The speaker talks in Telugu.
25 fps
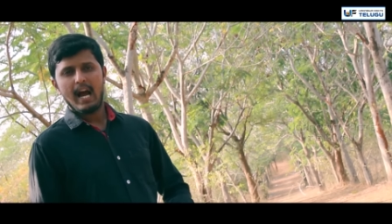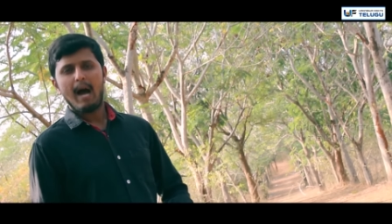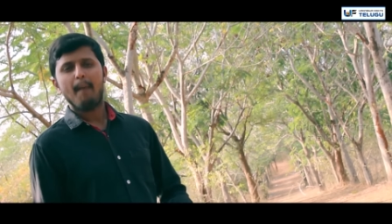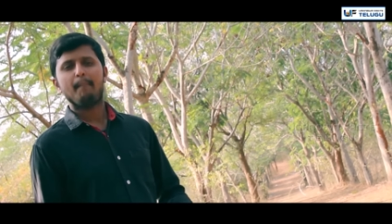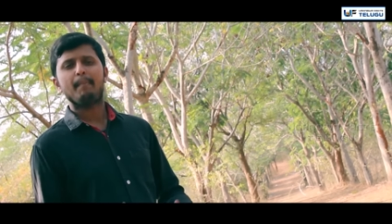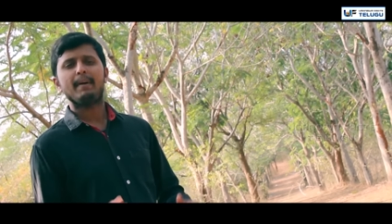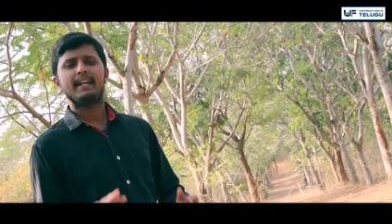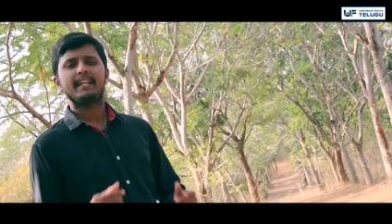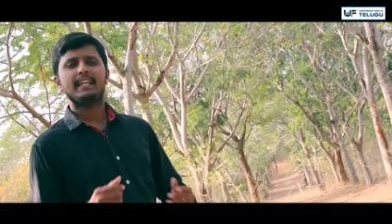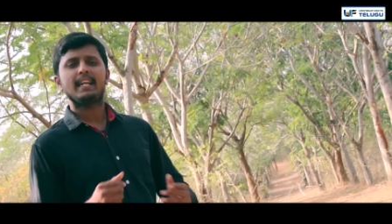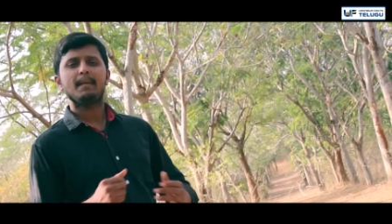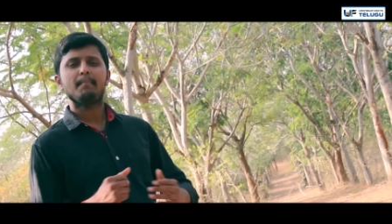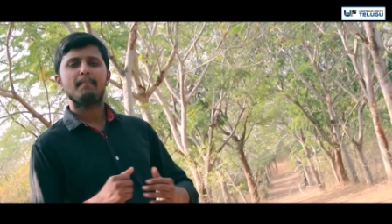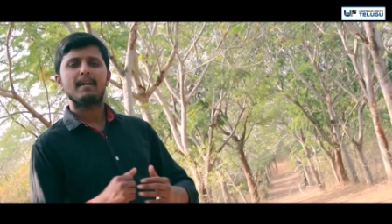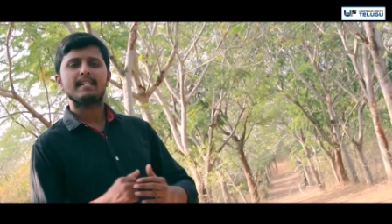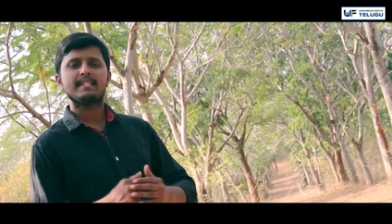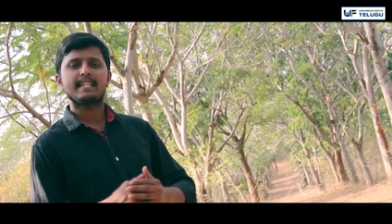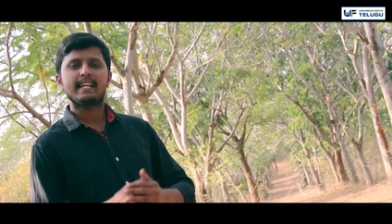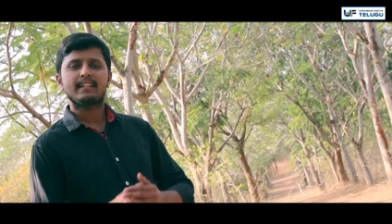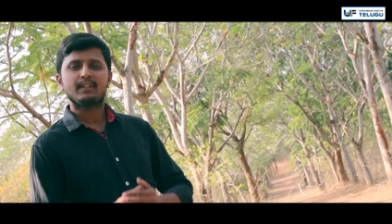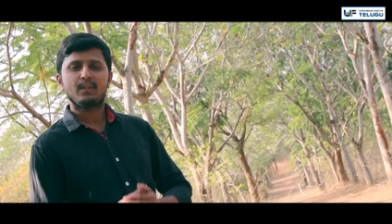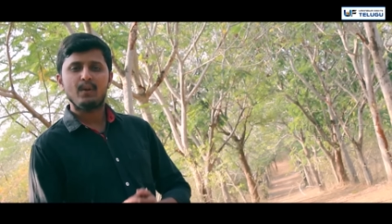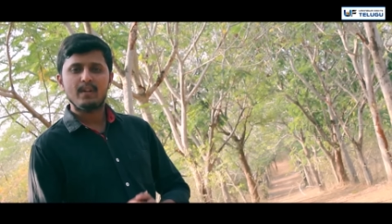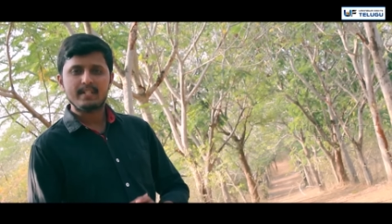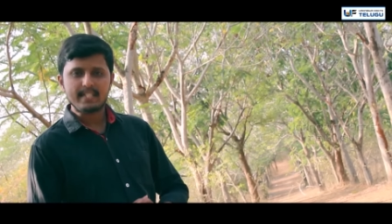అప్పటికీ మా
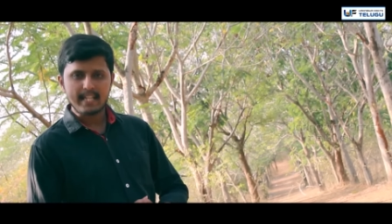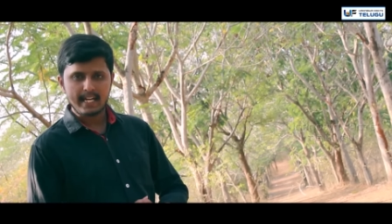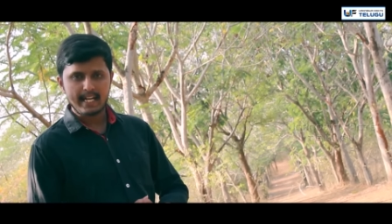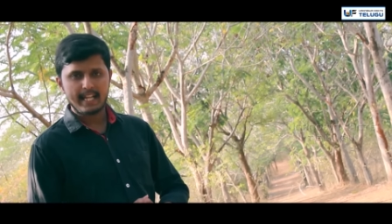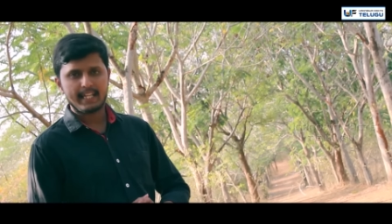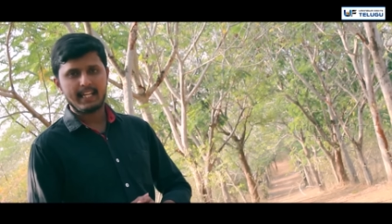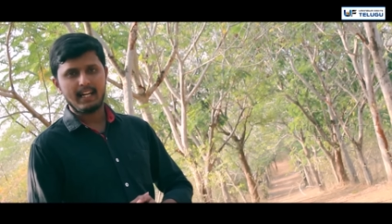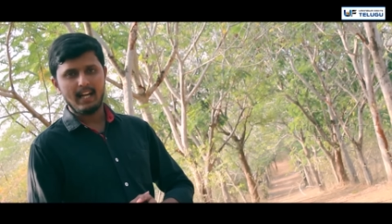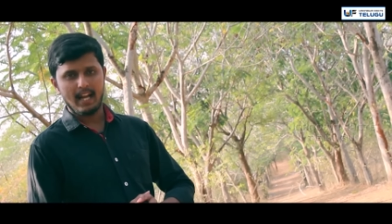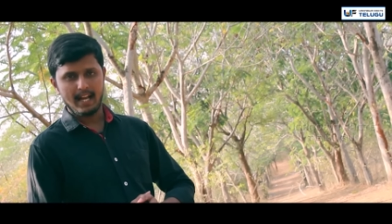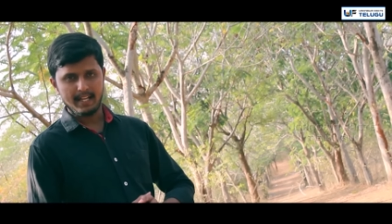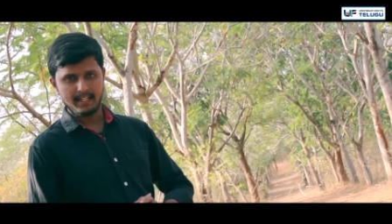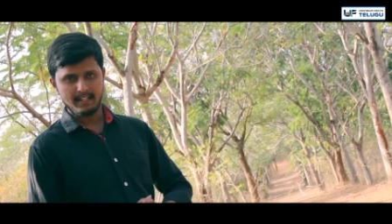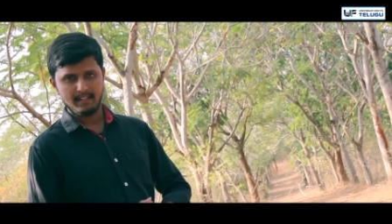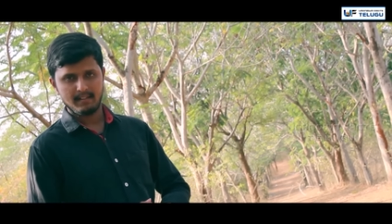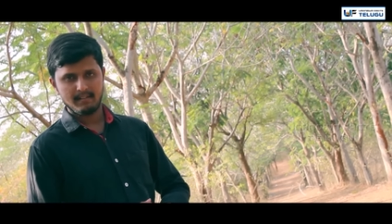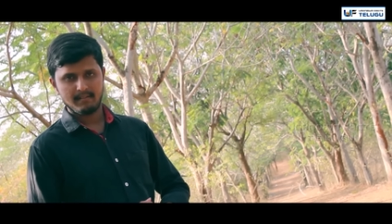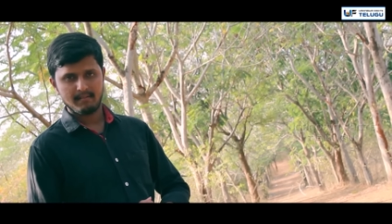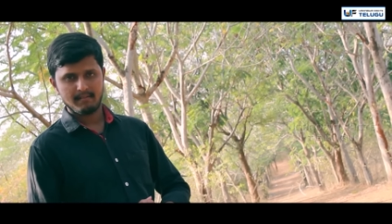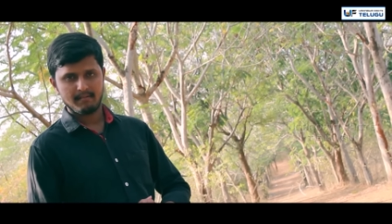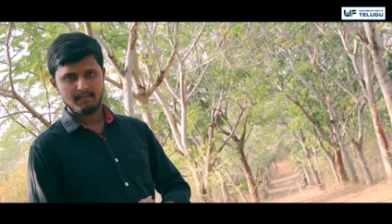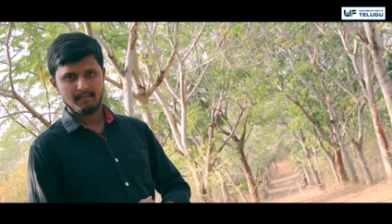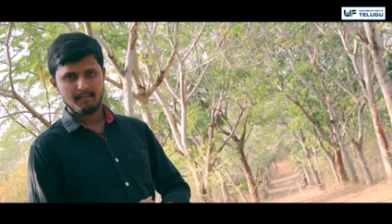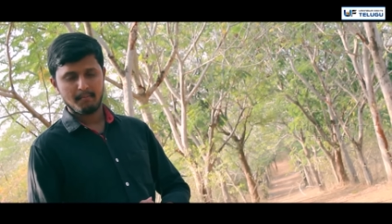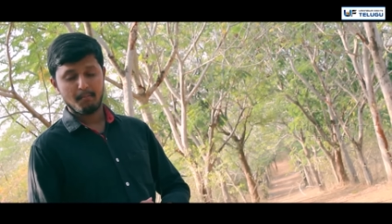శక్తులు సన్నగిల్లాయి
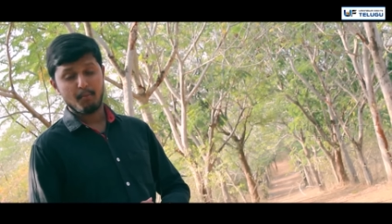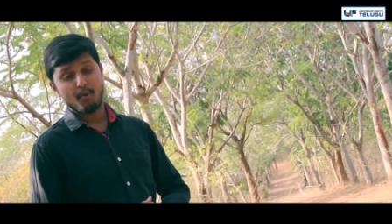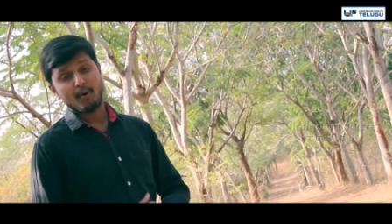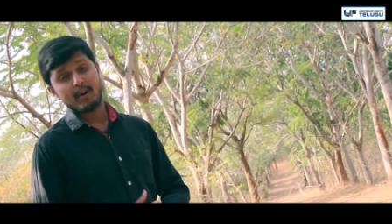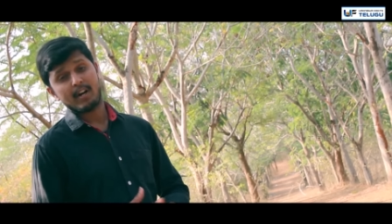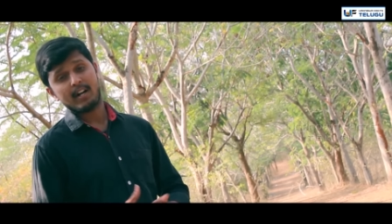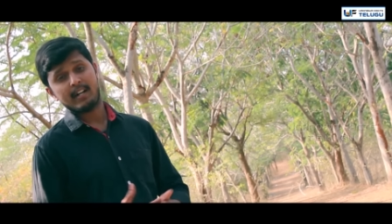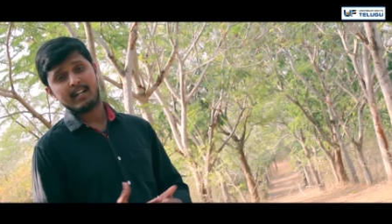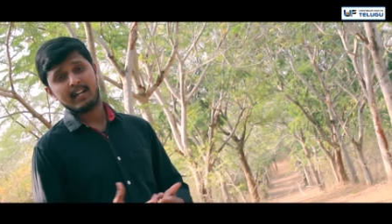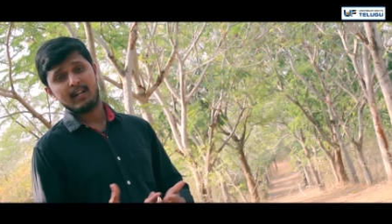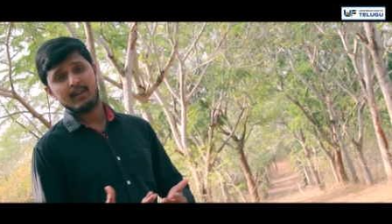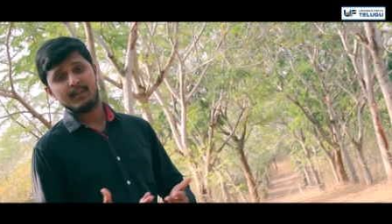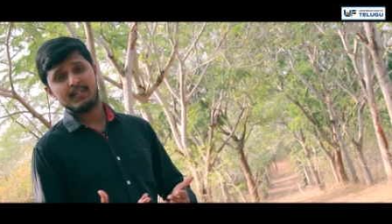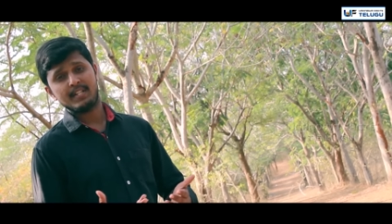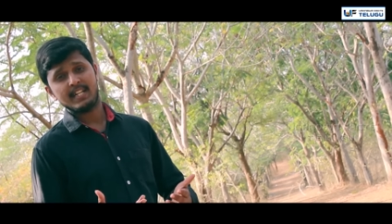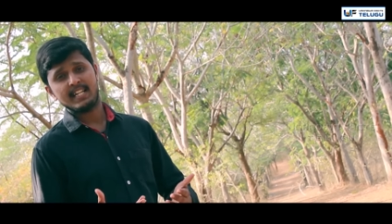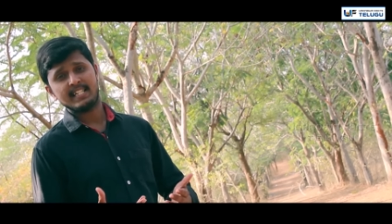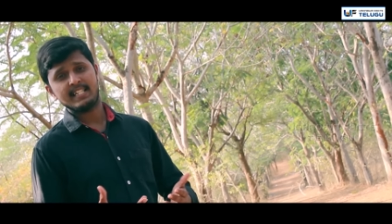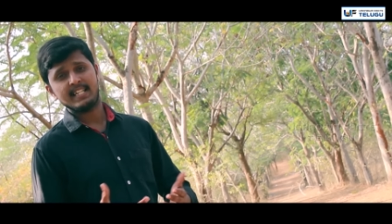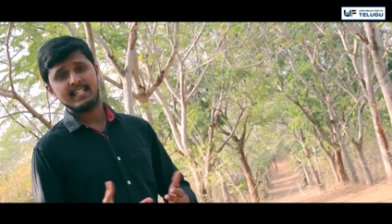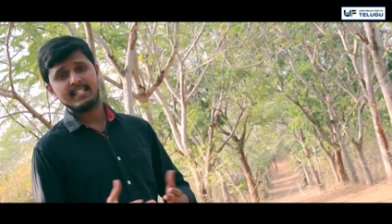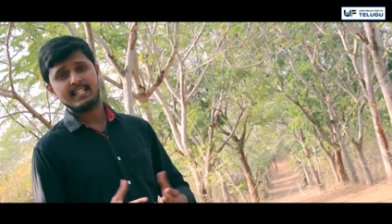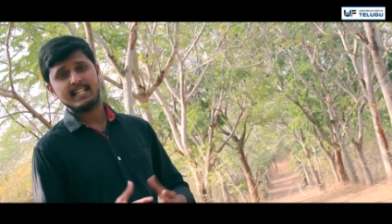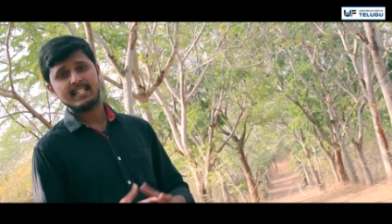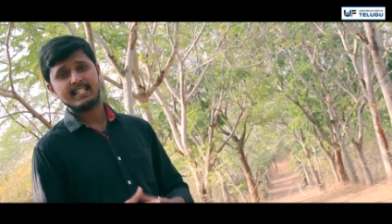పోరాటాలు
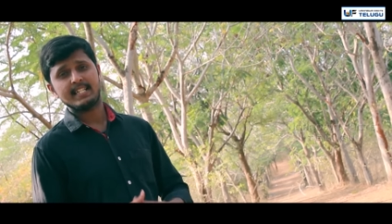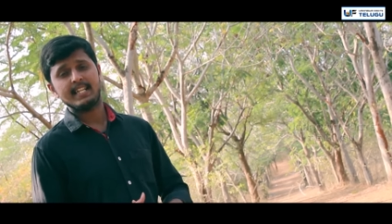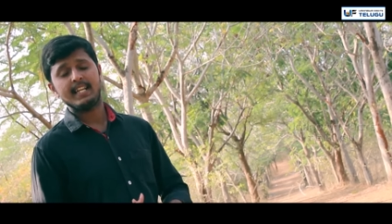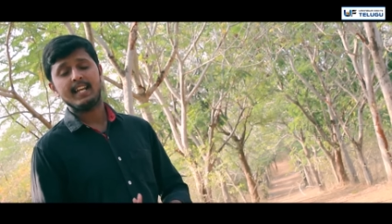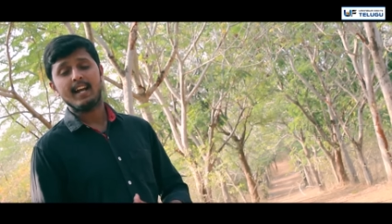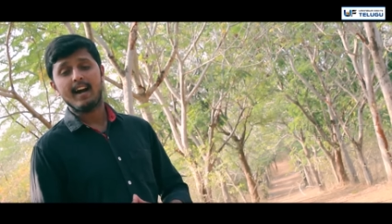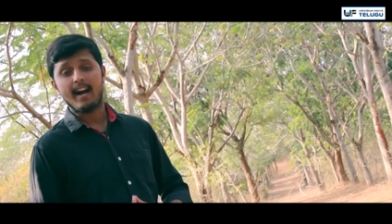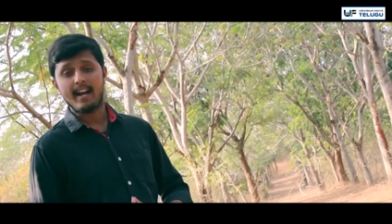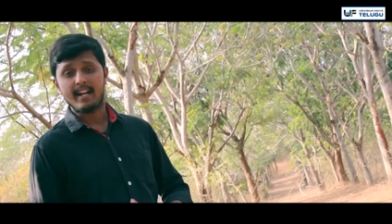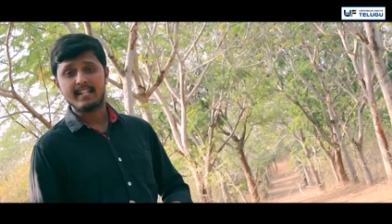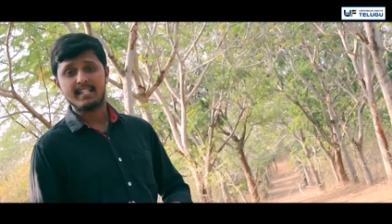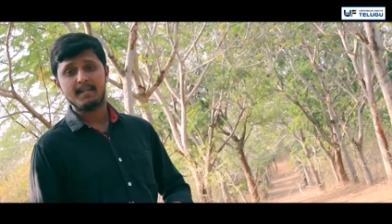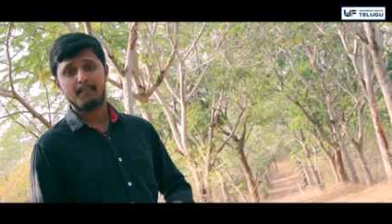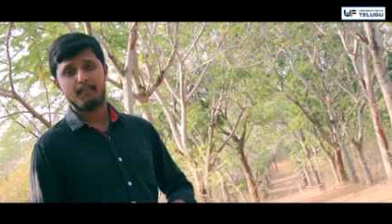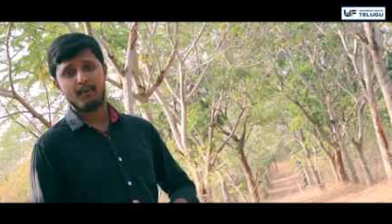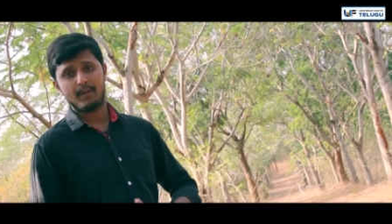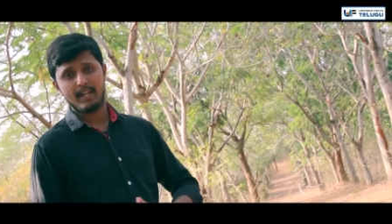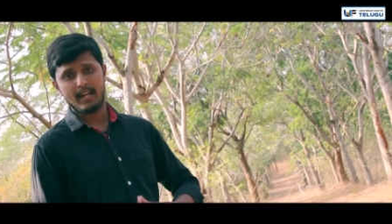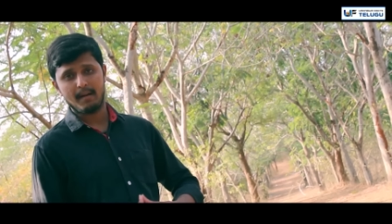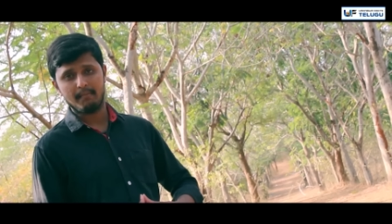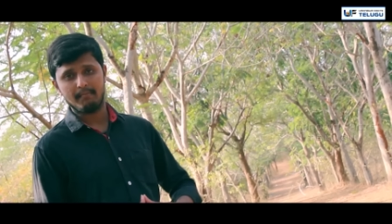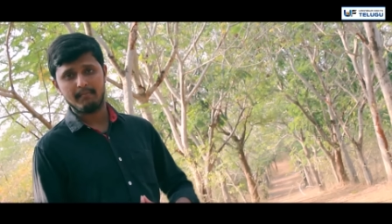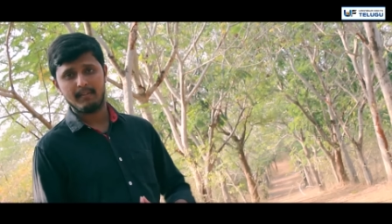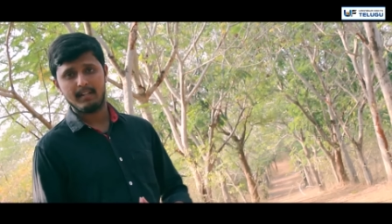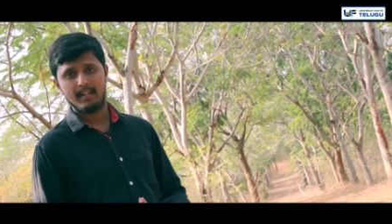చేసి చేసి
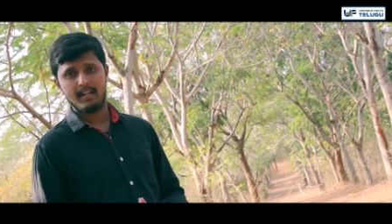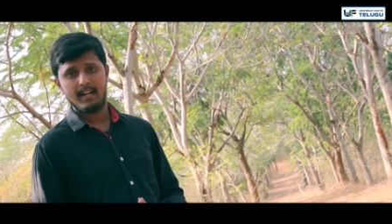అలసిపోయాం